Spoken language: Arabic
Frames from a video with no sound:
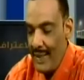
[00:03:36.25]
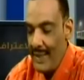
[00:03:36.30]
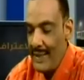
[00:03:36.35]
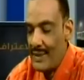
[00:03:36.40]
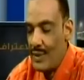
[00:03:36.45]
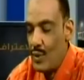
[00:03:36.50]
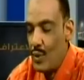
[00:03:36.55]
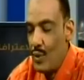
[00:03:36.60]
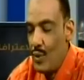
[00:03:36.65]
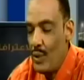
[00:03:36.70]

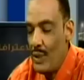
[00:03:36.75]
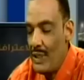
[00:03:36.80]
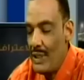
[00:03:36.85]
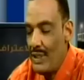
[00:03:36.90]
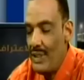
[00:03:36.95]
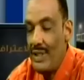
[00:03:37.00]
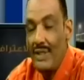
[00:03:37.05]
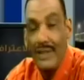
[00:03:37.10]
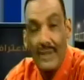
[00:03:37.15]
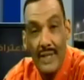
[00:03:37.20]

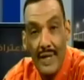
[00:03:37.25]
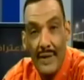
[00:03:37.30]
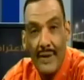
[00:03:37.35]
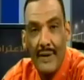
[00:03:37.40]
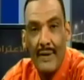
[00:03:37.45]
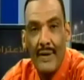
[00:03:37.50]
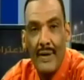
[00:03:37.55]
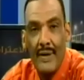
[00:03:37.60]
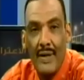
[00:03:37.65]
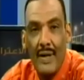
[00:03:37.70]
يسرني
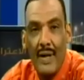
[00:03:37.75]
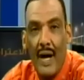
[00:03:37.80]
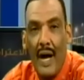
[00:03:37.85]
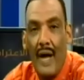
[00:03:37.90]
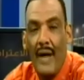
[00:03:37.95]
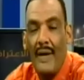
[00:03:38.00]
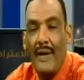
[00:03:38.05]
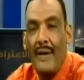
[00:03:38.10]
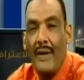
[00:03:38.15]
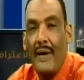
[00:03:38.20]
جدا
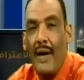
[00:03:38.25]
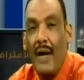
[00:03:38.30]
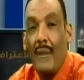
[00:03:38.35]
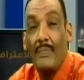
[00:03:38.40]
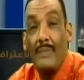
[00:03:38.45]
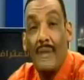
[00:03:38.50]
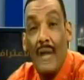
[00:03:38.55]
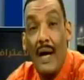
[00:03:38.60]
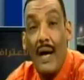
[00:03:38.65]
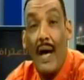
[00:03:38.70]
أن
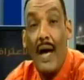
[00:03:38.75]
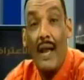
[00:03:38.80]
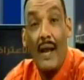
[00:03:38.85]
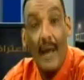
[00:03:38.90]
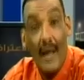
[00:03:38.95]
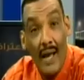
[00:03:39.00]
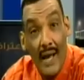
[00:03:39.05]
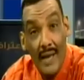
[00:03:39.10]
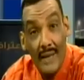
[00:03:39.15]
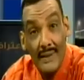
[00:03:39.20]
أبدأ
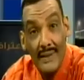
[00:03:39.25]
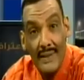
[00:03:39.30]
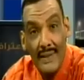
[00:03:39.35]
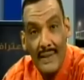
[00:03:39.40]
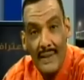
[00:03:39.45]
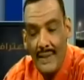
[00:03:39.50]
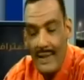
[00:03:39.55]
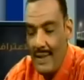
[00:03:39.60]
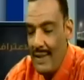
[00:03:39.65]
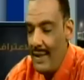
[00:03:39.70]

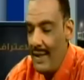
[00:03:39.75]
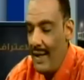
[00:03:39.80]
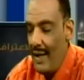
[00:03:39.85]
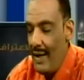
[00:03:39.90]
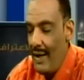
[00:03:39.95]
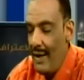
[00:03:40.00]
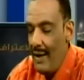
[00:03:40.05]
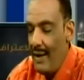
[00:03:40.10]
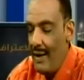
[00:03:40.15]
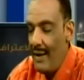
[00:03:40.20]
حلقاتي
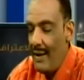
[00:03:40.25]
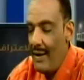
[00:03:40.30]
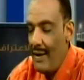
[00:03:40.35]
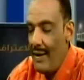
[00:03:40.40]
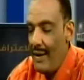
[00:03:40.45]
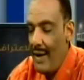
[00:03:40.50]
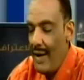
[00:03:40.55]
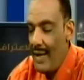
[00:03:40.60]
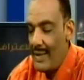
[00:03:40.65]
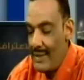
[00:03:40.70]
آه
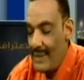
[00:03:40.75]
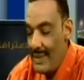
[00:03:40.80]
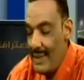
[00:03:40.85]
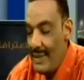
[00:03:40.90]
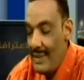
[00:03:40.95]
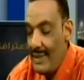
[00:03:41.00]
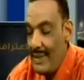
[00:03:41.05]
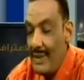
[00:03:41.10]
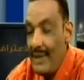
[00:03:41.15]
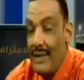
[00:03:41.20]

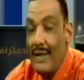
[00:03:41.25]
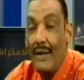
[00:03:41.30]
هذه